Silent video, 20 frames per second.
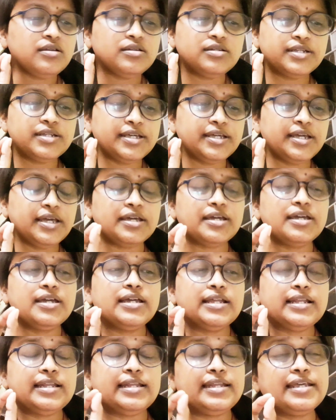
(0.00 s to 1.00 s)
ठीक है
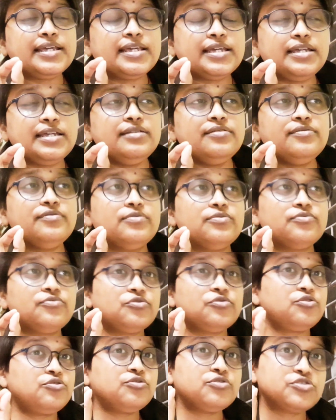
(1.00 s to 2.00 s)
लेकिन
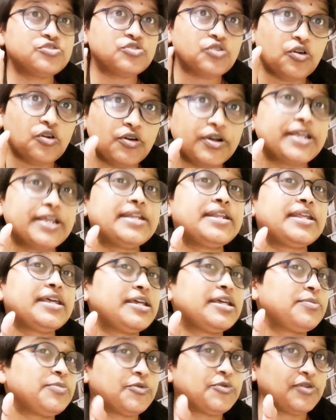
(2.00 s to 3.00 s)
वो लोग सॉरी
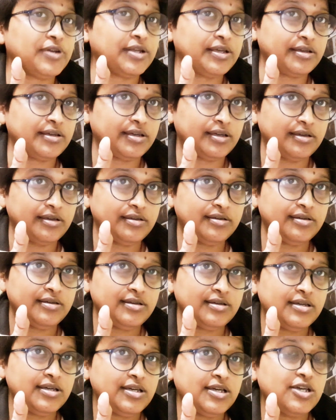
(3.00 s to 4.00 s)
नहीं बोलेंगे
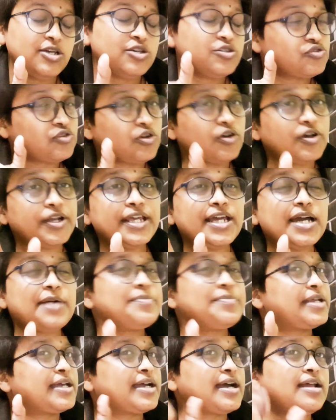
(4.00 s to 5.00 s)
सॉरी आप
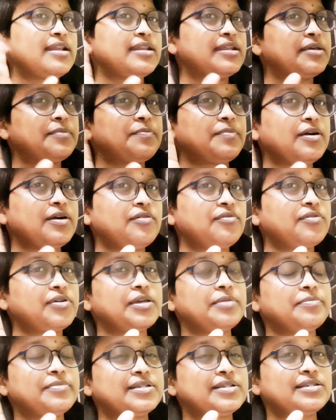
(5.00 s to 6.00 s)
निकाल नहीं
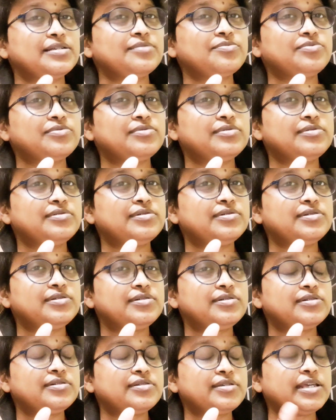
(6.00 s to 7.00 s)
पाओगे मतलब
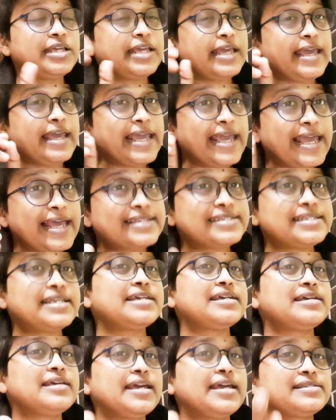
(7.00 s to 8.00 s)
ये ऐसे
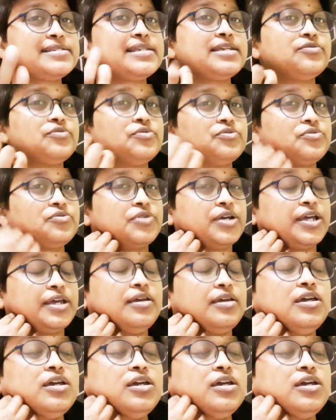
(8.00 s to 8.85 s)
ऐसे लोग हैं